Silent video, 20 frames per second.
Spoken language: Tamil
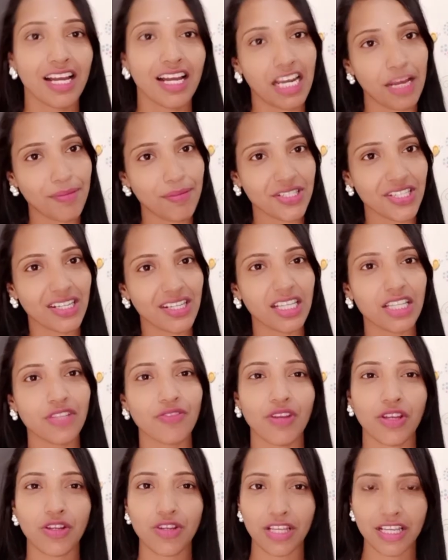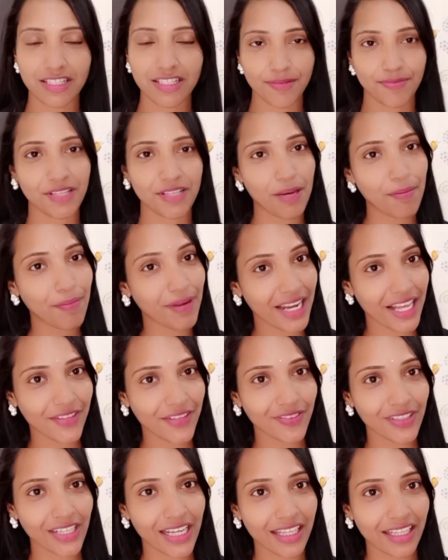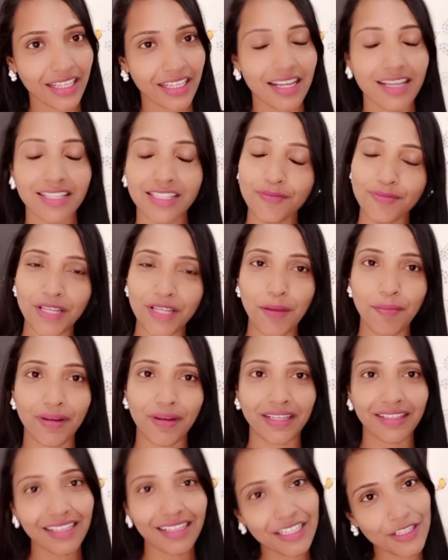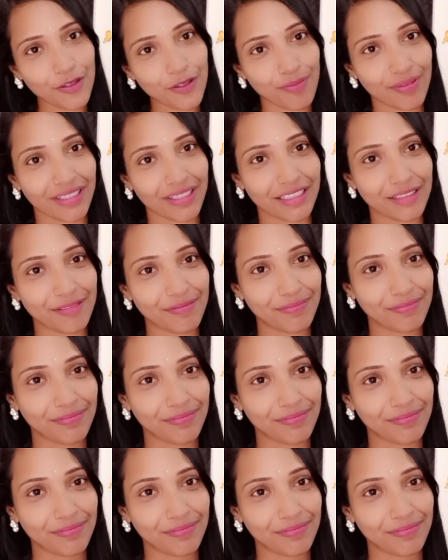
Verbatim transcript: நம்ம சேனல் இது வரைக்கும் நீங்கள் சப்ஸ்கிரைப் பண்ணாதவங்களா இருந்தீங்கன்னா சப்ஸ்கிரைப் பண்ணிட்டு கண்டினியூ பண்ணுங்கள்